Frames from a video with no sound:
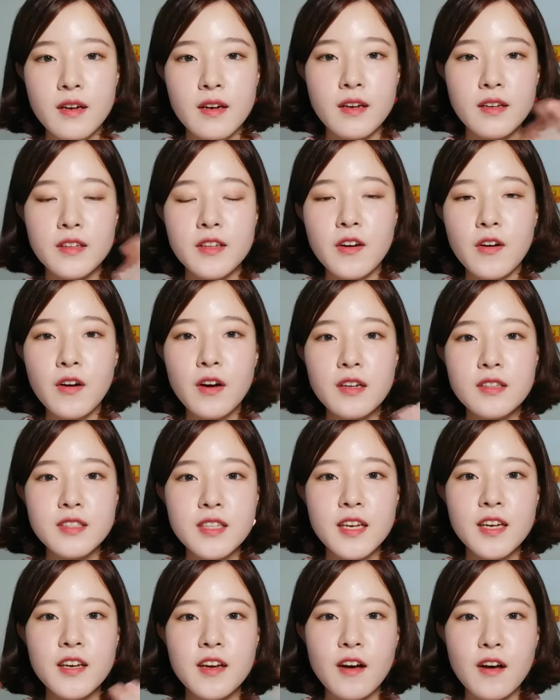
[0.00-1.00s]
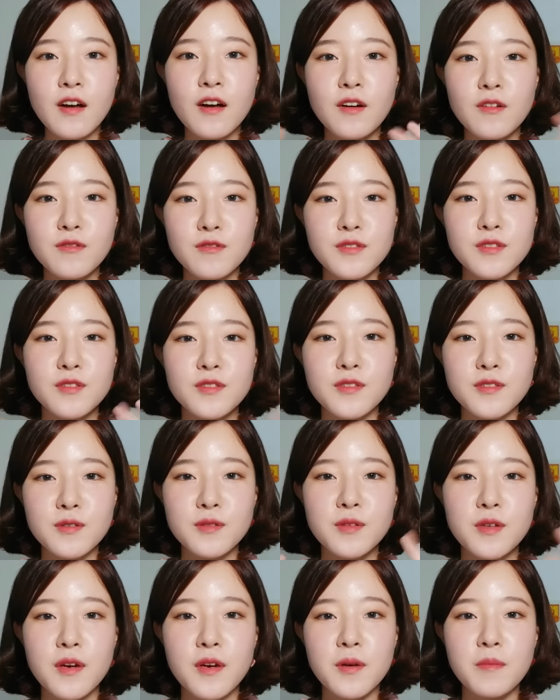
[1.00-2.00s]
안녕하세요
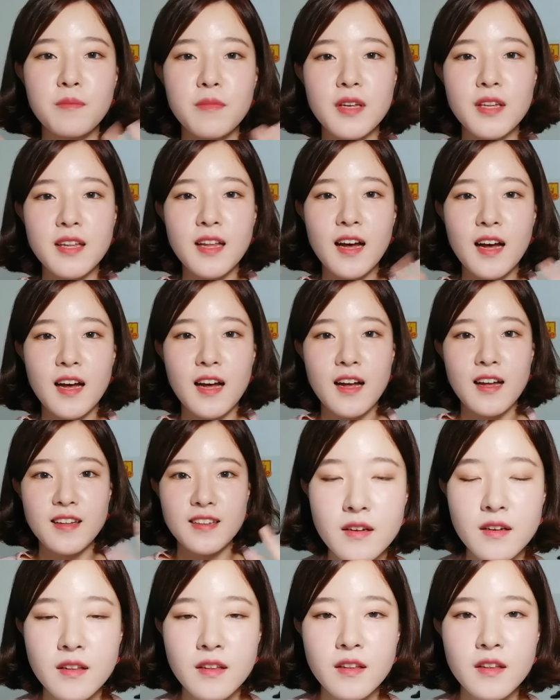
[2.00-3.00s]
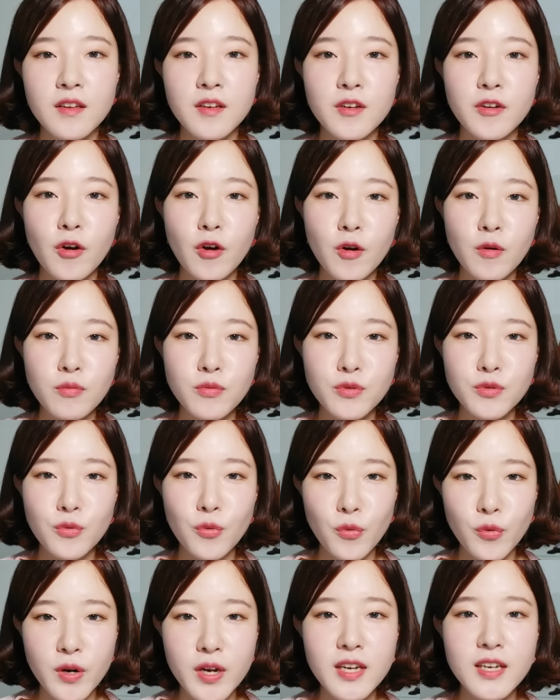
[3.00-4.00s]
우주소녀입니다 여러분
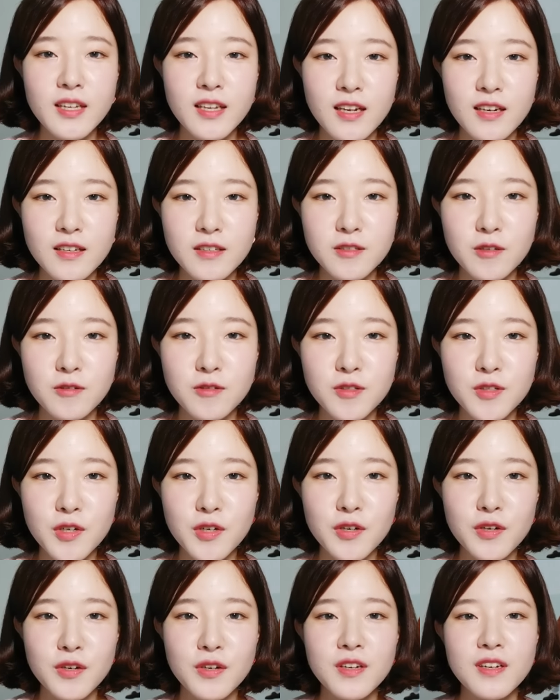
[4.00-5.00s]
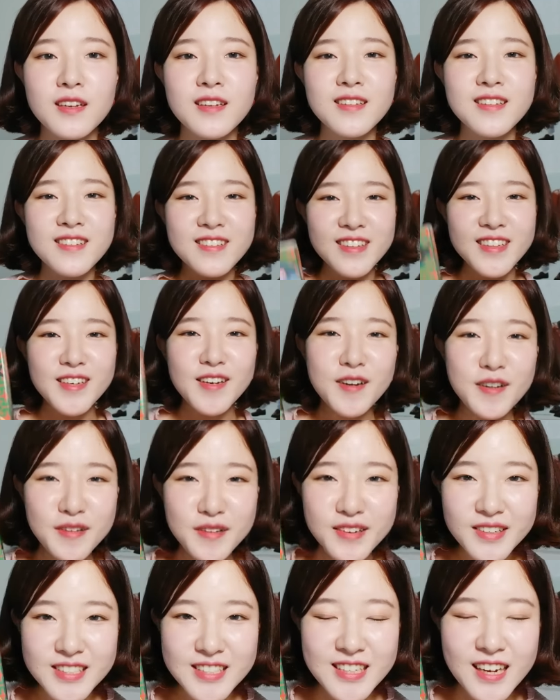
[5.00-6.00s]
오래 기다리셨죠?
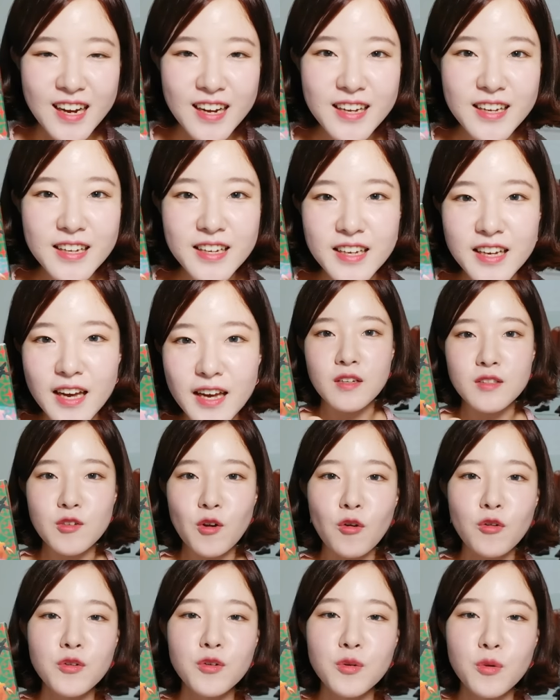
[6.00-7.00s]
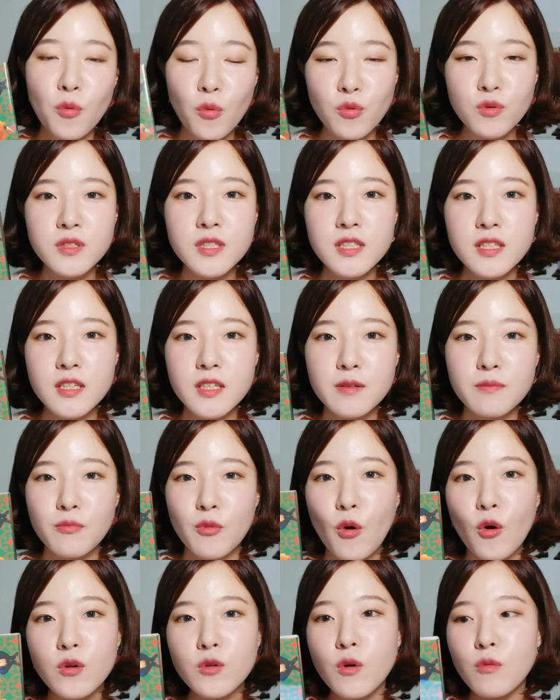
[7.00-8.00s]
드디어 샤이니의 정규 5집
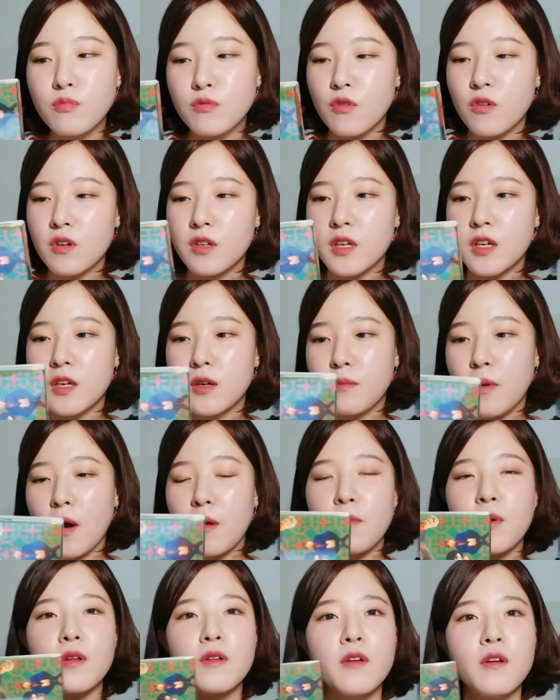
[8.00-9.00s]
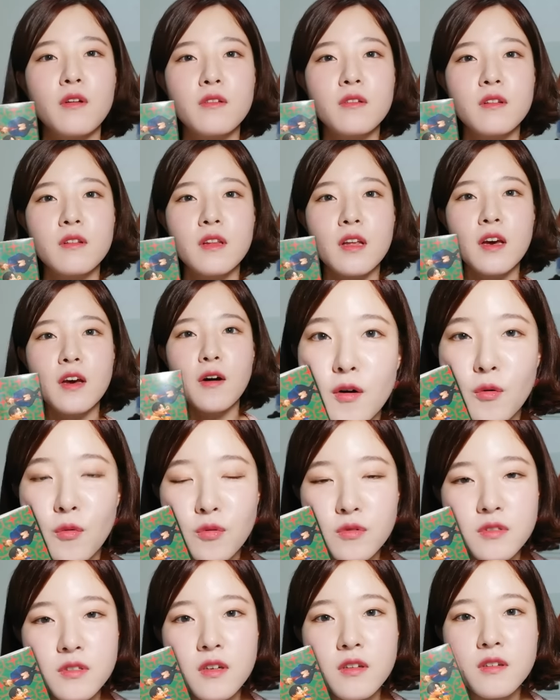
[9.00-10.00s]
원오브원이 발매되었는데요.
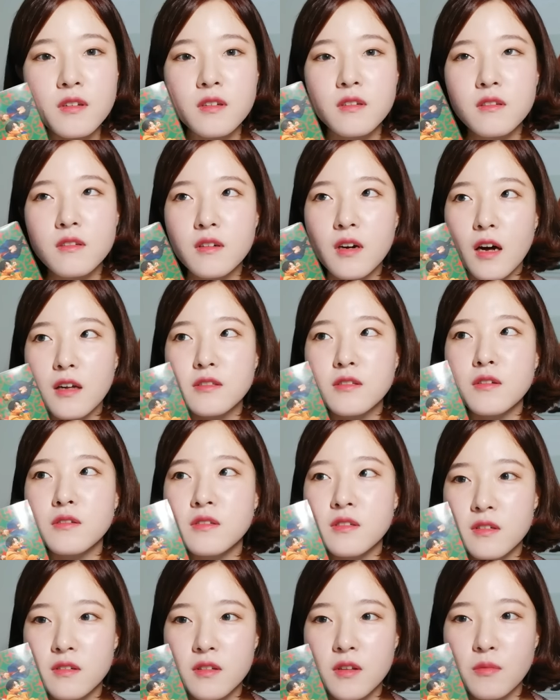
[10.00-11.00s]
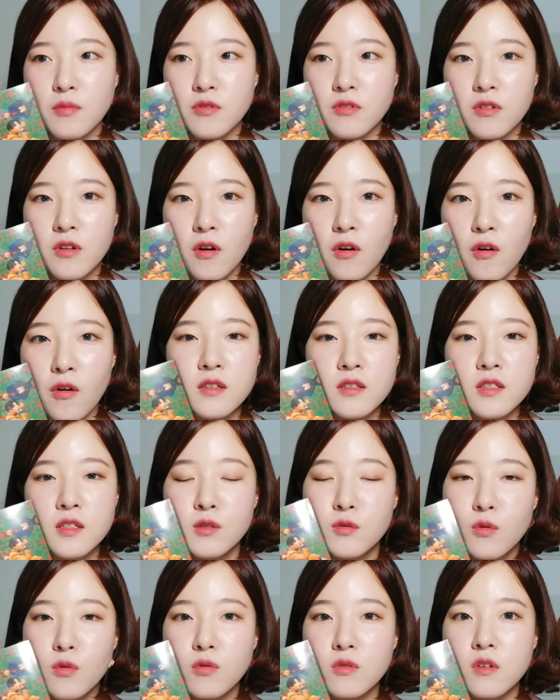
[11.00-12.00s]
콘서트 갔었을 때부터
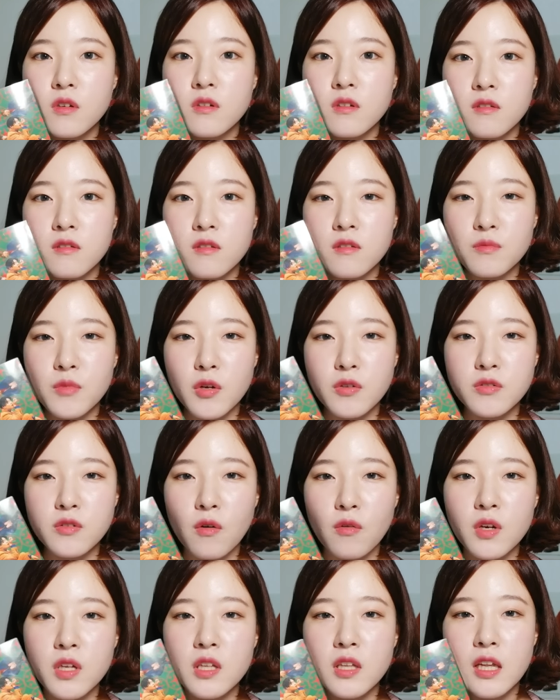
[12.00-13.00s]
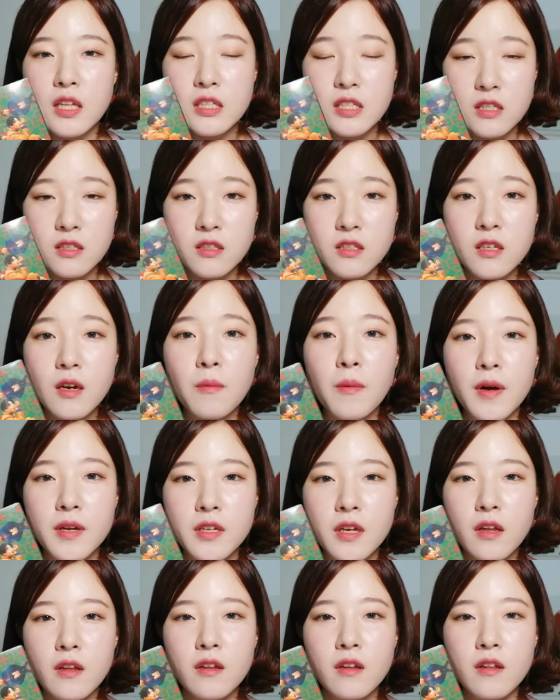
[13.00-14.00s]
신곡들 들으면서 기대 진짜
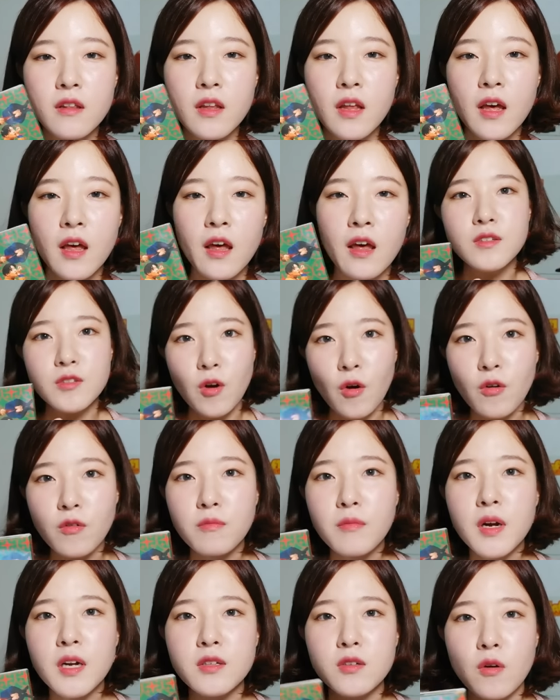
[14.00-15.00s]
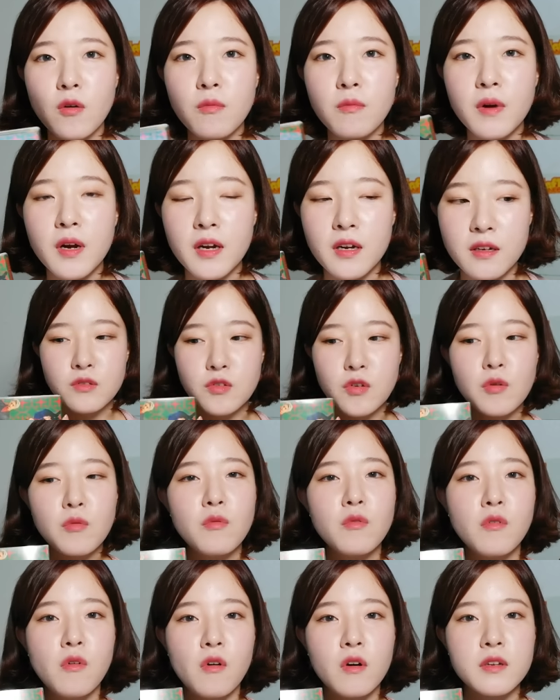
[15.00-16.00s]
많이 했는데 정말 정말
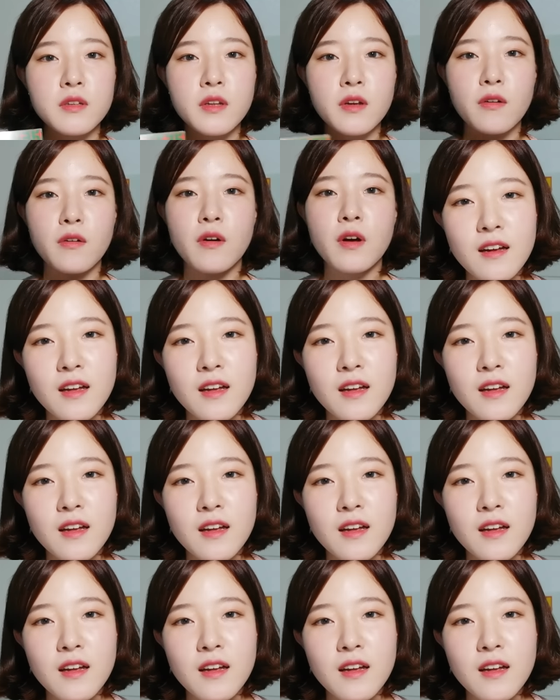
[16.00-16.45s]
최고인 것 같아요.